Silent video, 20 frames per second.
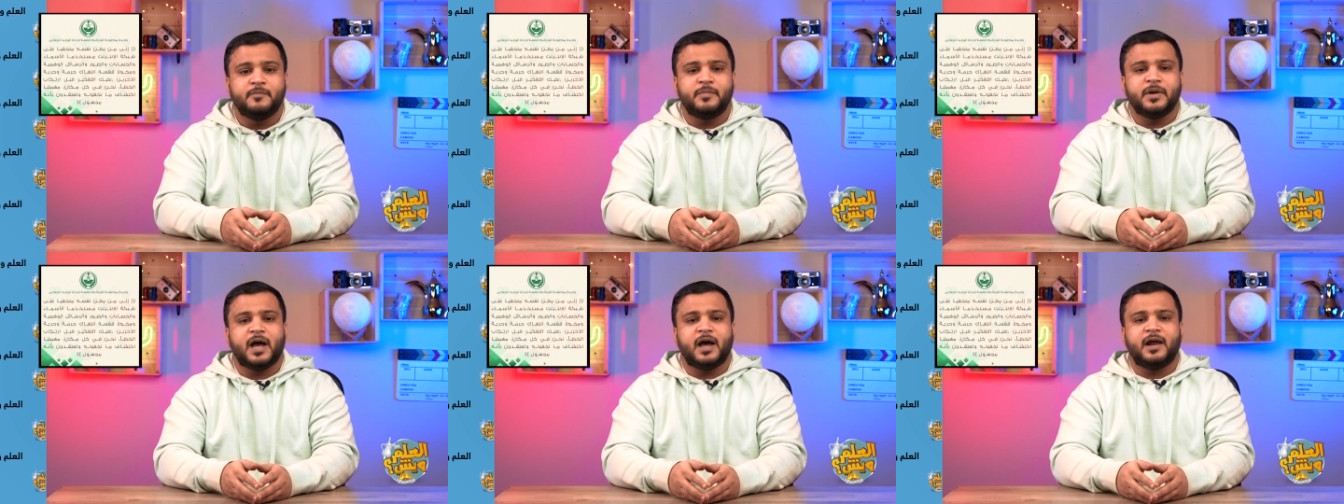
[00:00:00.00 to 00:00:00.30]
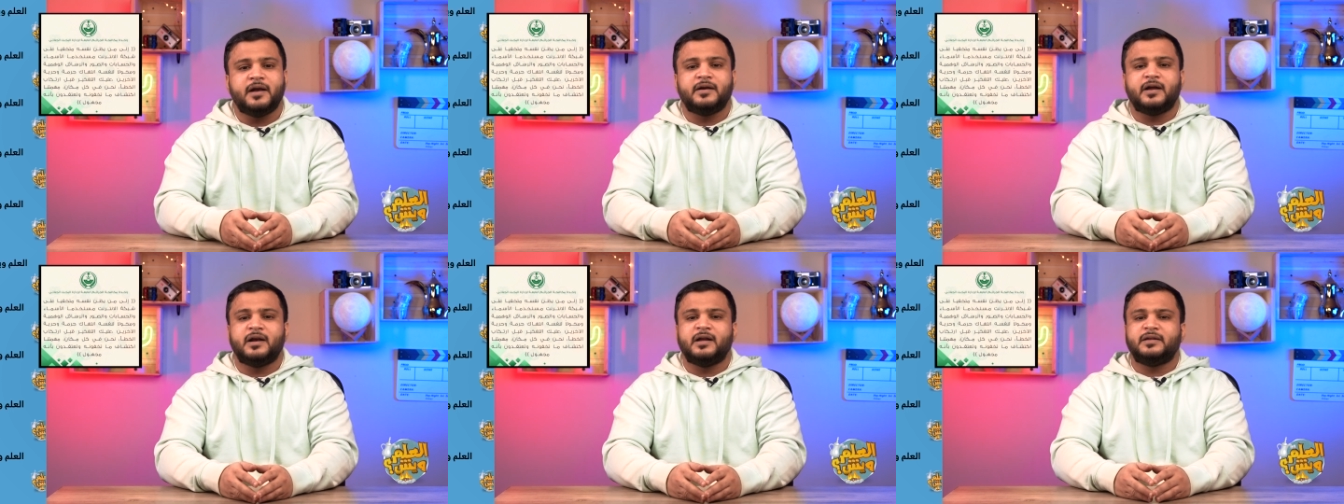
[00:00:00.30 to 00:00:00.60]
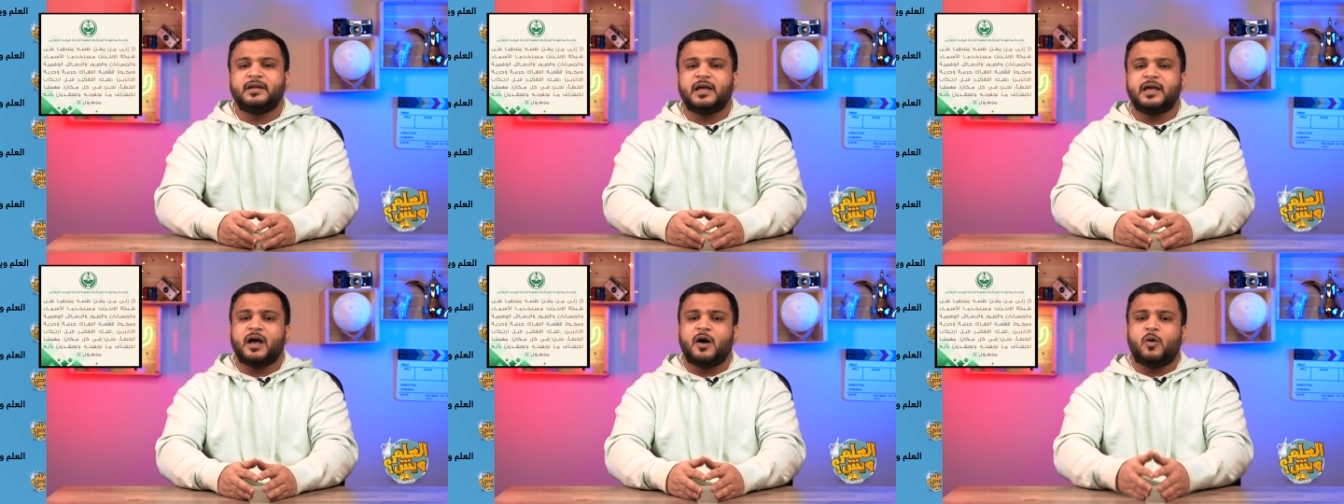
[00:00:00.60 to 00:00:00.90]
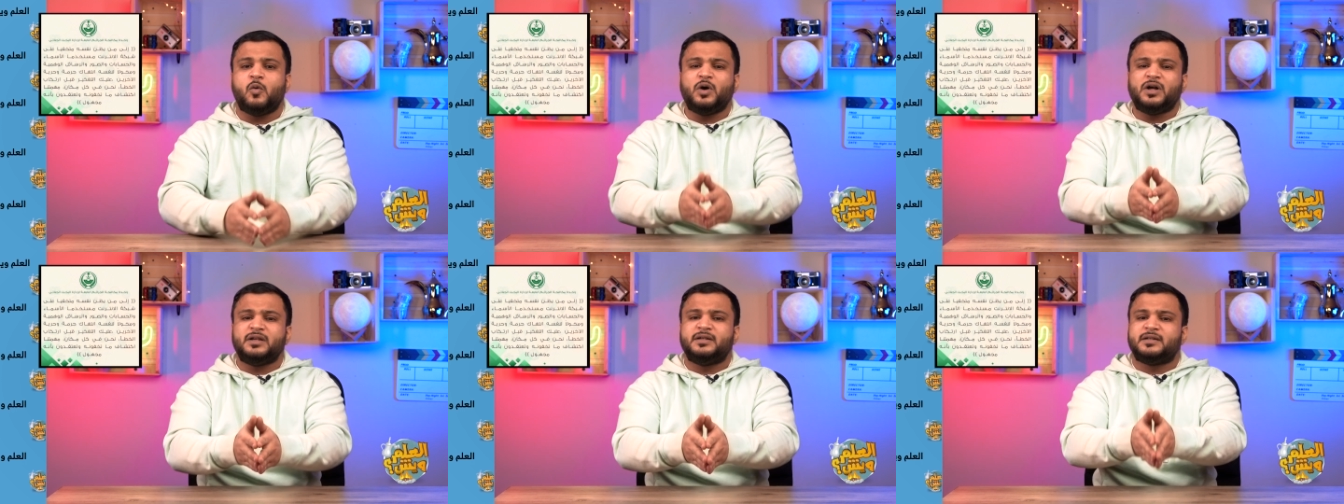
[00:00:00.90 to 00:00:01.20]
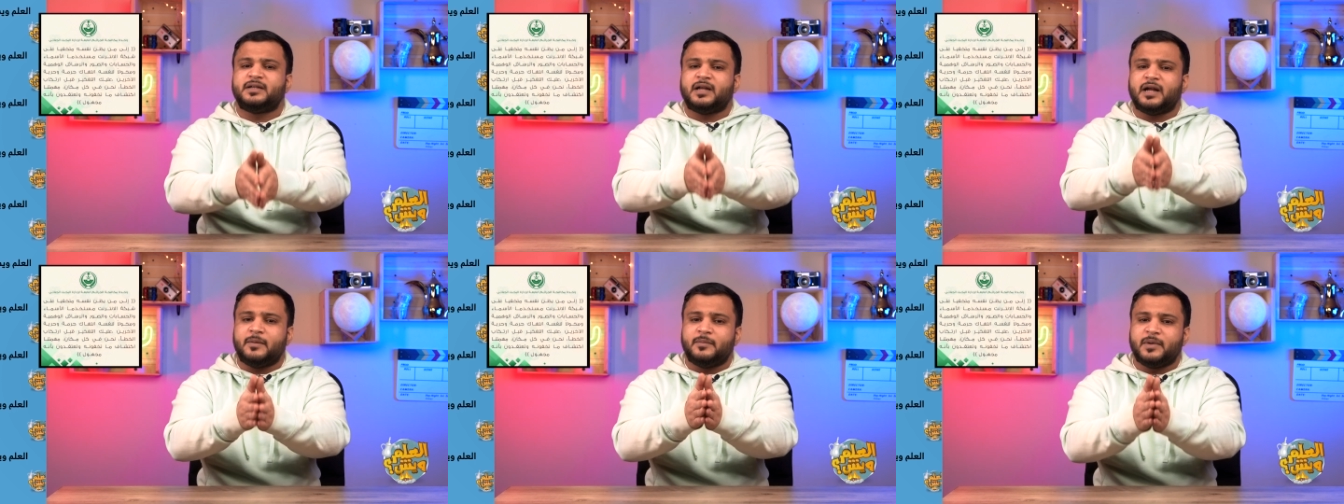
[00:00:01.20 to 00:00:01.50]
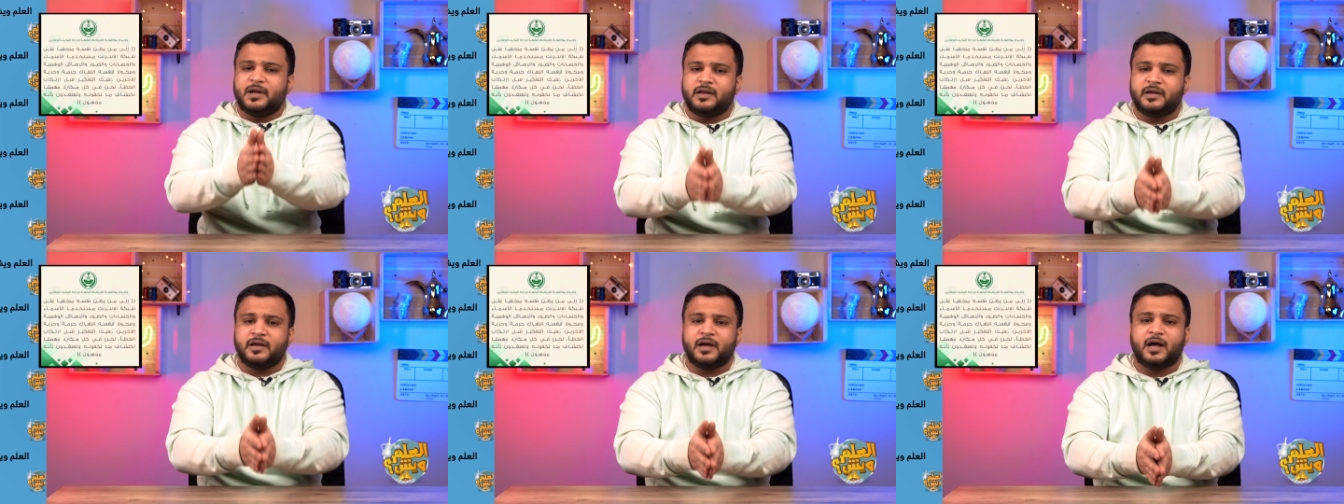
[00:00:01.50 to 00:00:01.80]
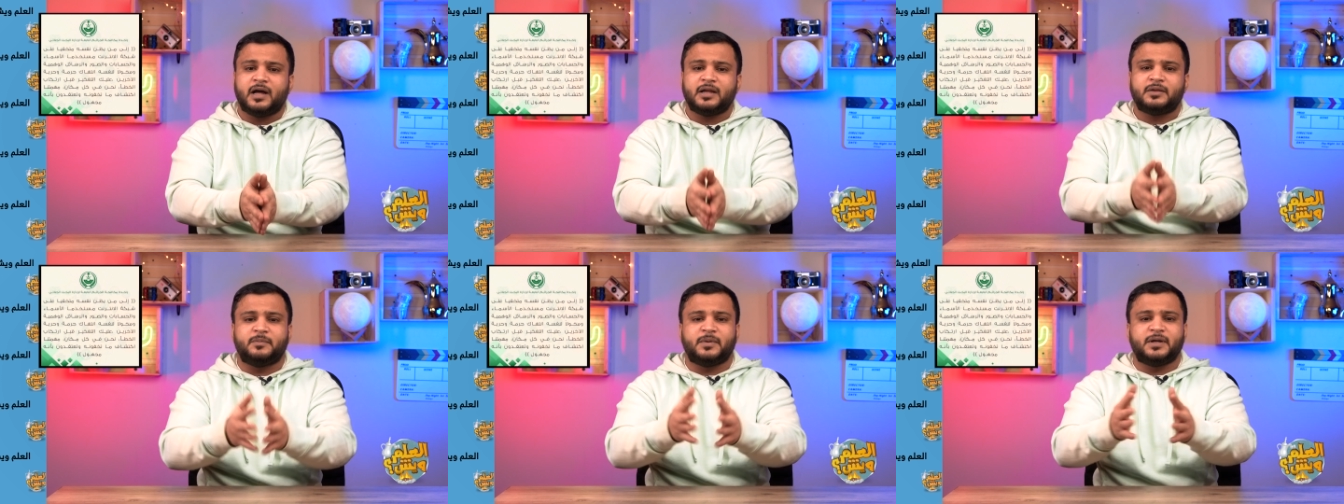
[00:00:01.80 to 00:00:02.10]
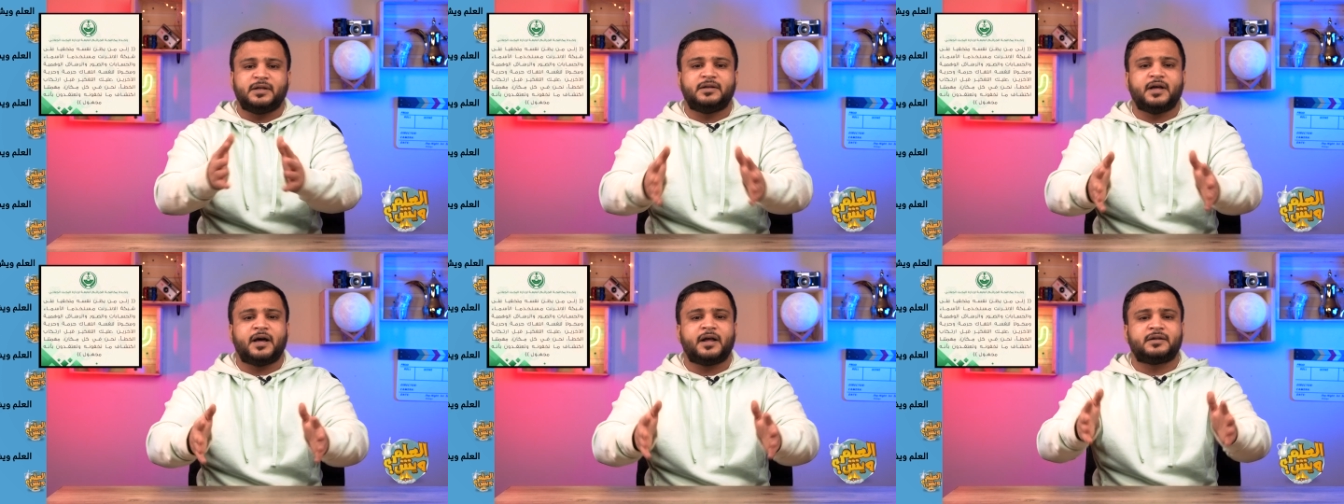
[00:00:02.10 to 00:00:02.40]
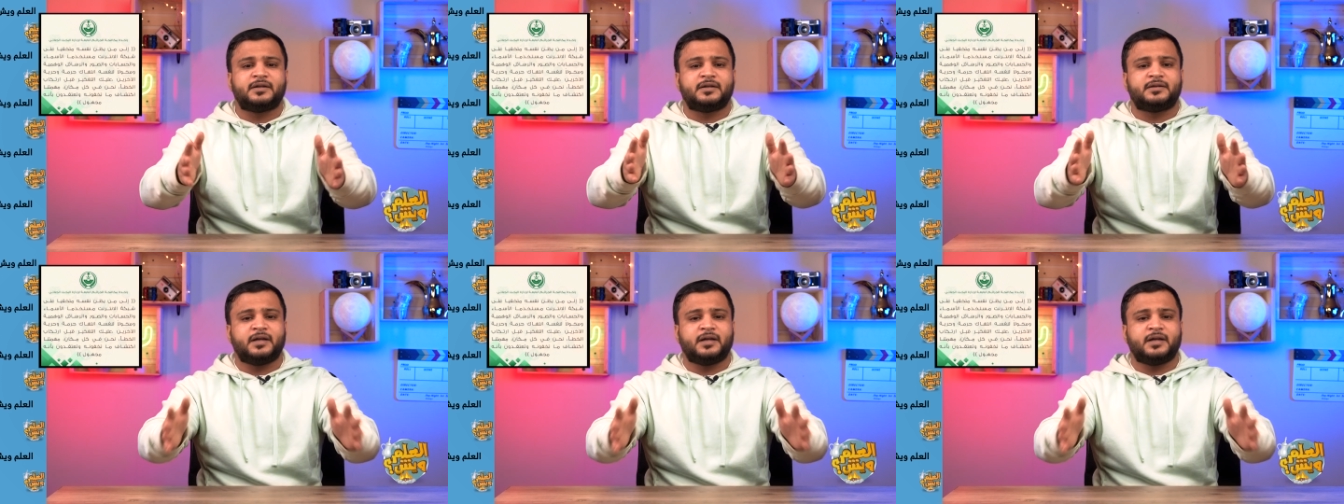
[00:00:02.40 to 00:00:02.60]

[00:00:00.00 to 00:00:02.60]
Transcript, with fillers: بأن لديها وحدة العمليات بإدارة